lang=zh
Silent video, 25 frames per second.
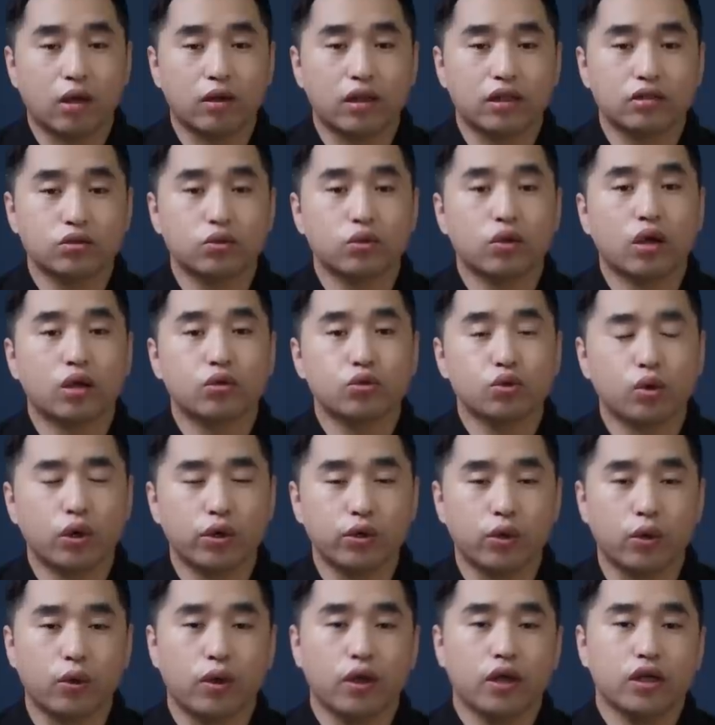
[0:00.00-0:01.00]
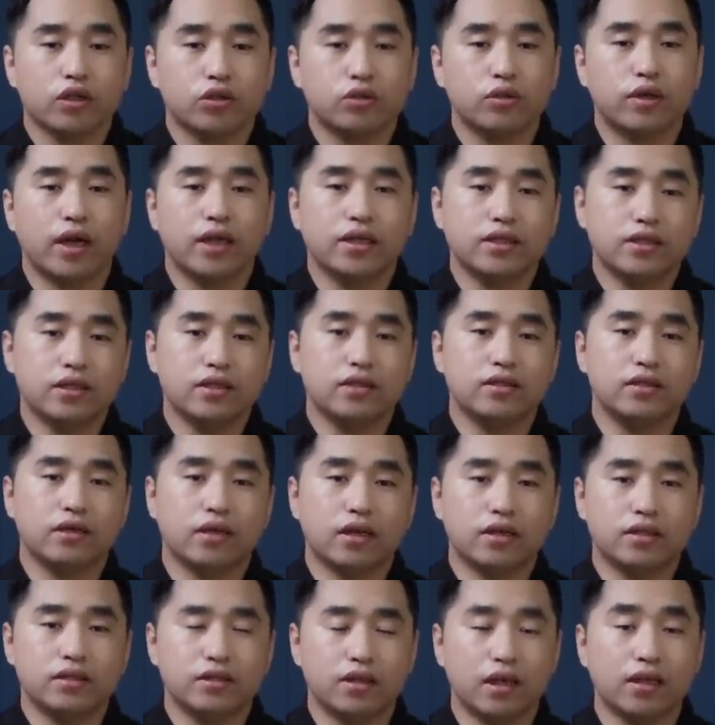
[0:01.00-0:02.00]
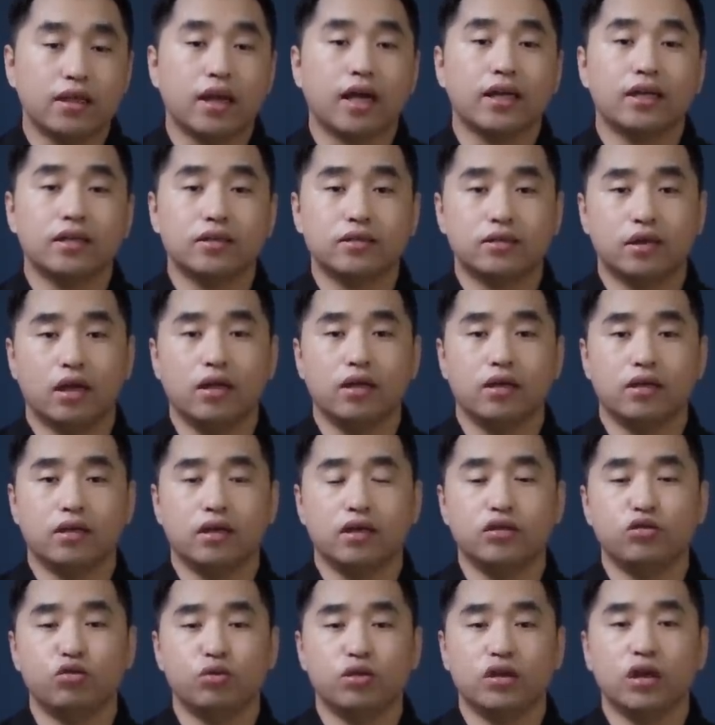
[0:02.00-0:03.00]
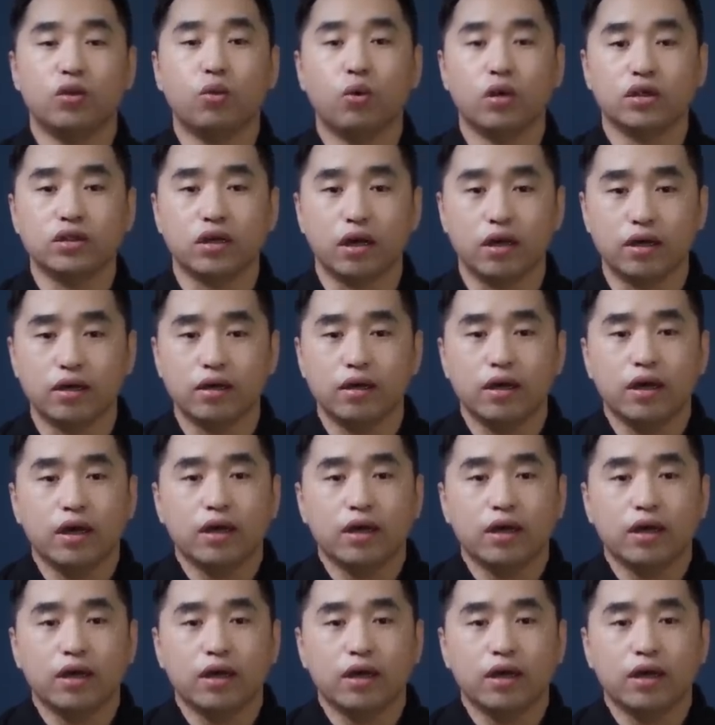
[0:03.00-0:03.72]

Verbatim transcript: 到了重要作用。虽然进行了艰难的审理和举证过程，